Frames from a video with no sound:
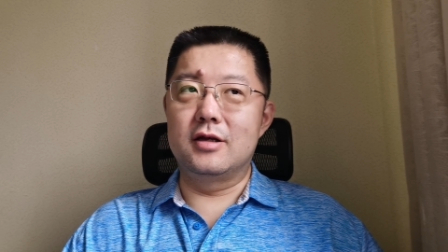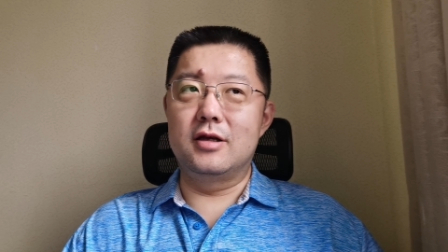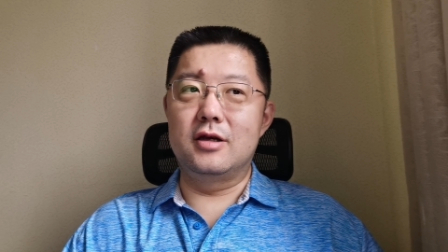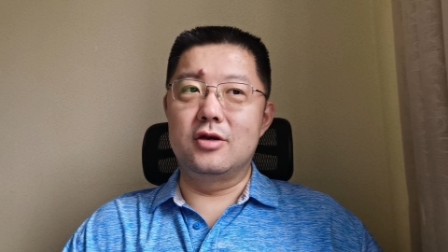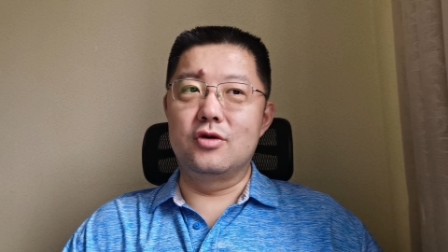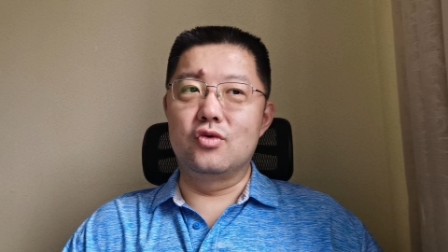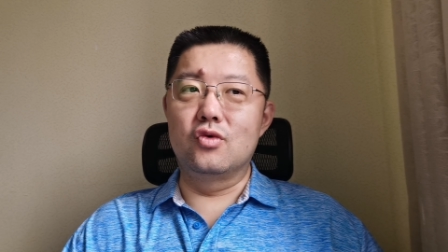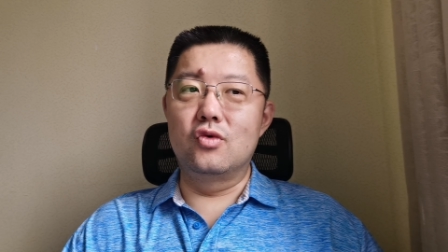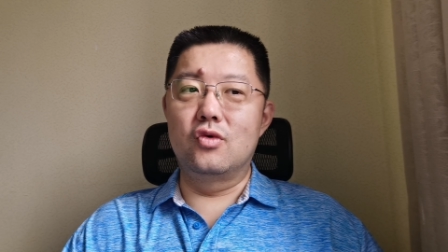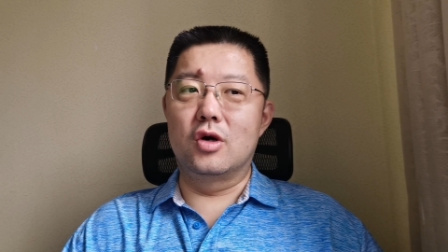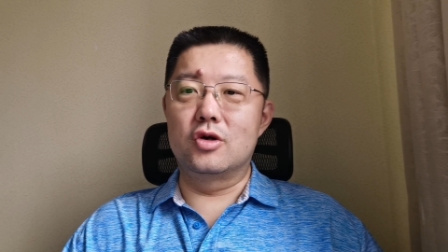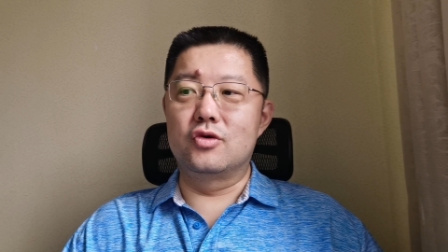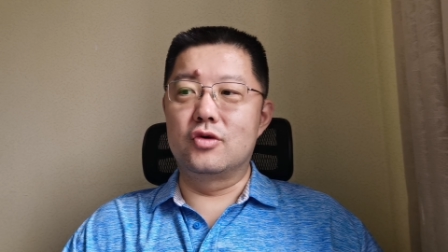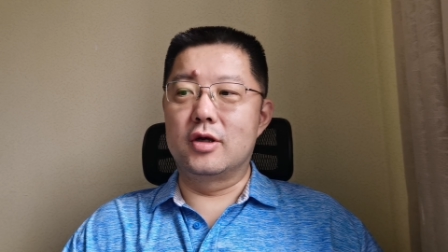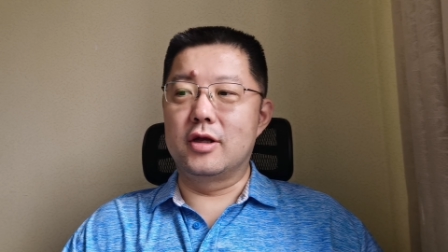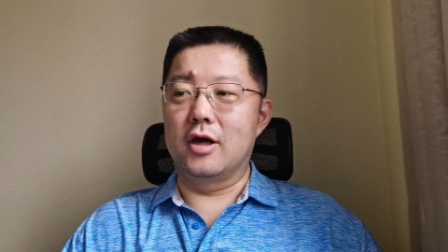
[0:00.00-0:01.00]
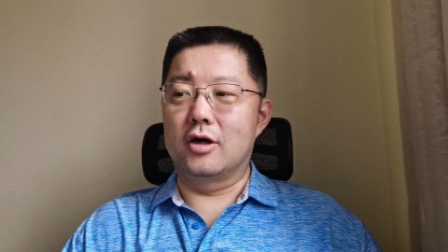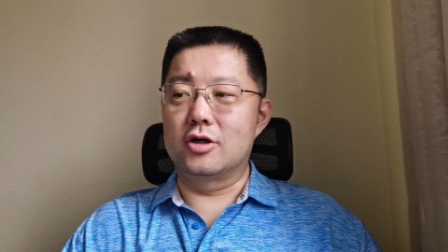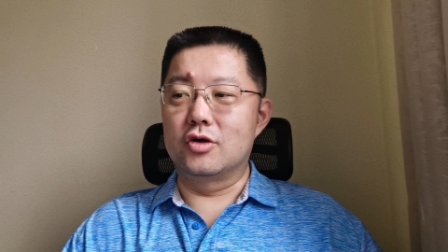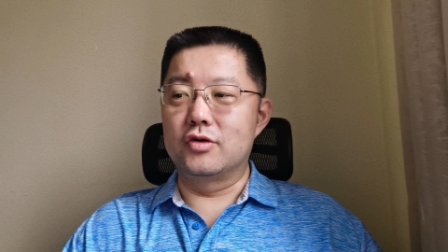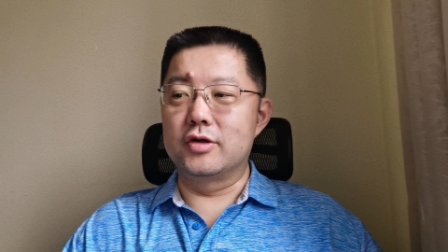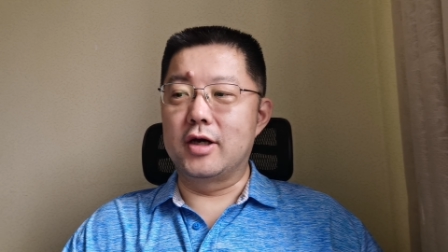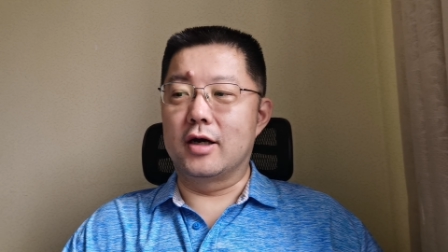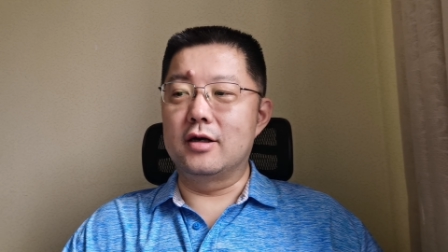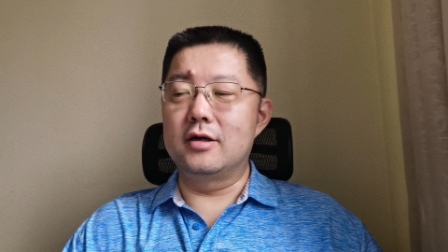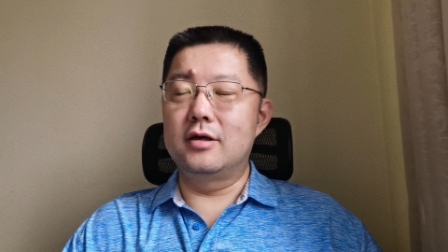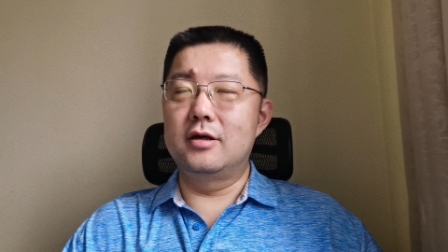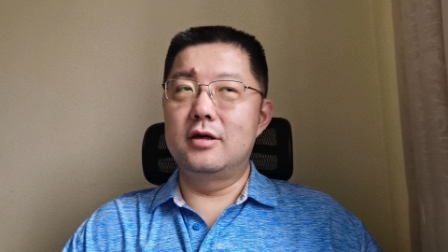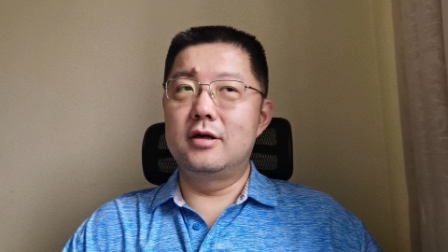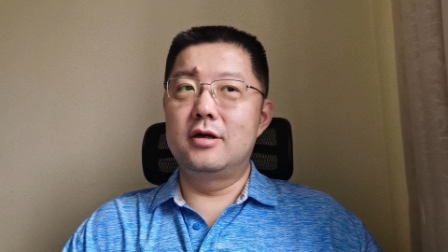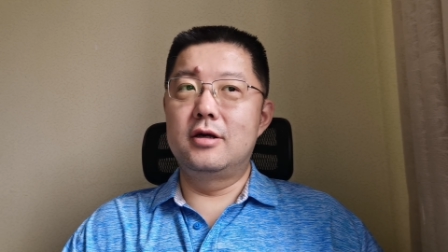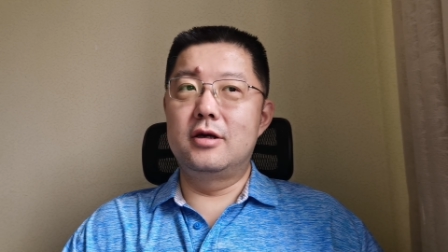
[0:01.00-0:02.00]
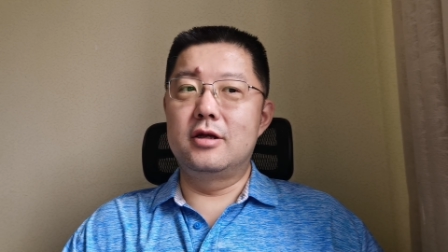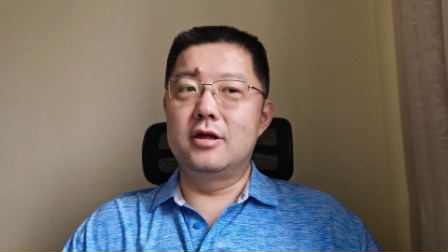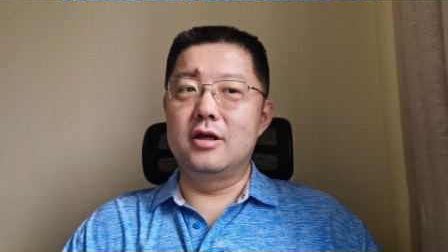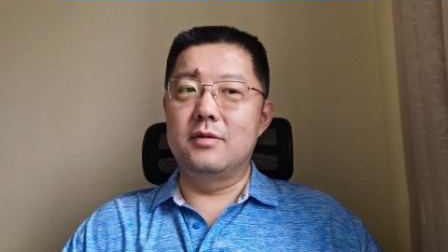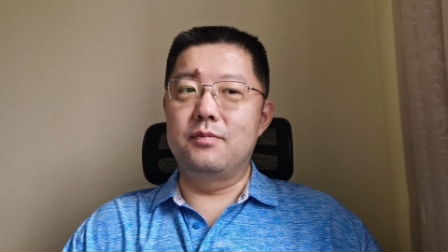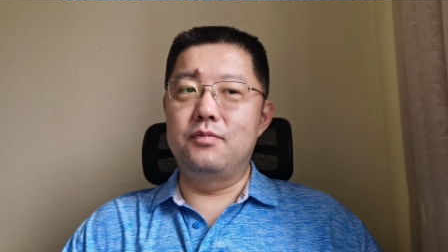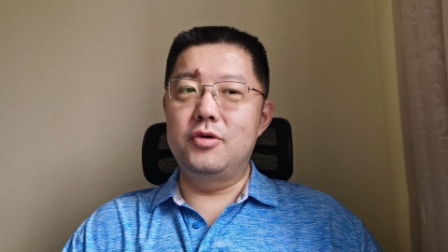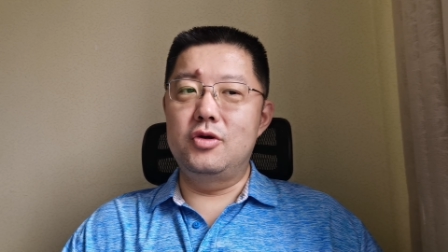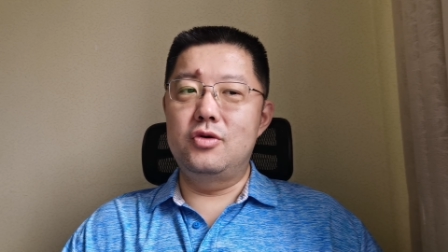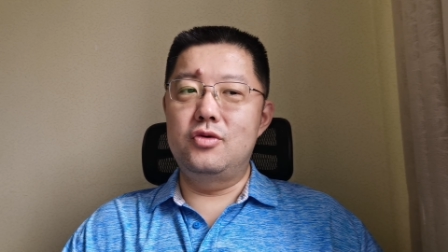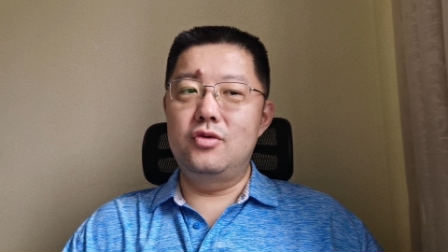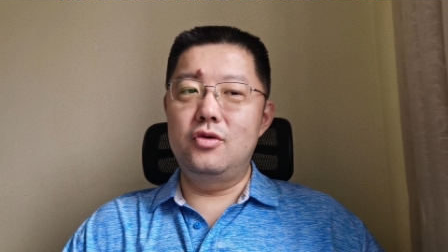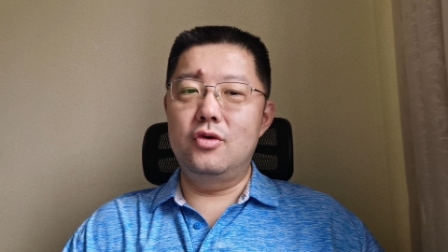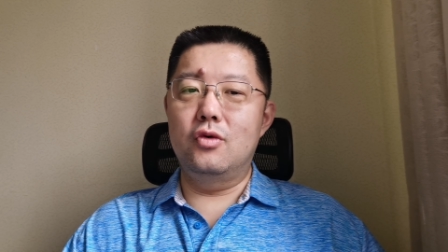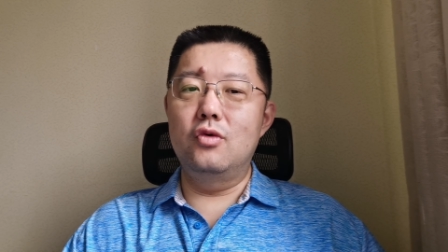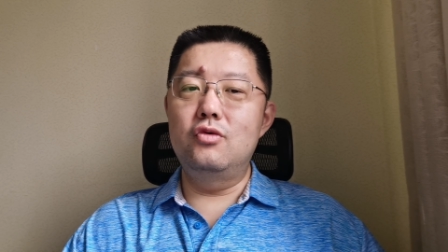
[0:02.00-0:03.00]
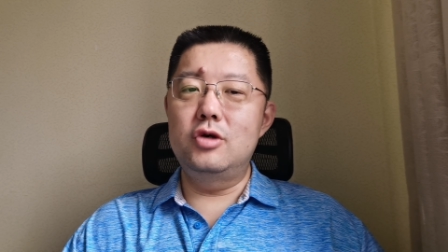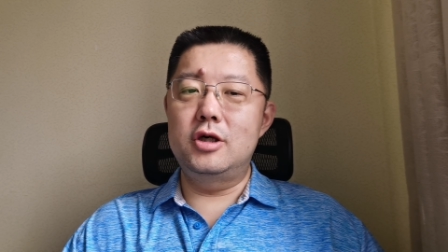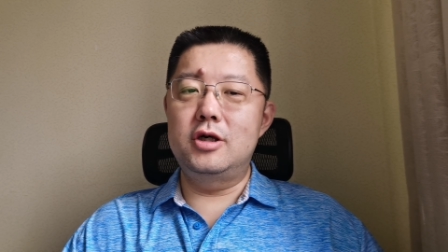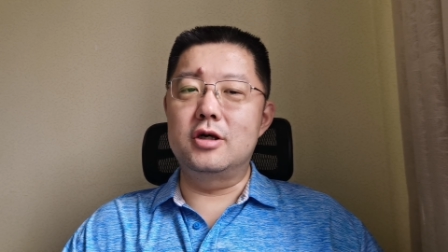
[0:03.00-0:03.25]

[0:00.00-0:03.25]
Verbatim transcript: 你如果说你要抽奖，你必须公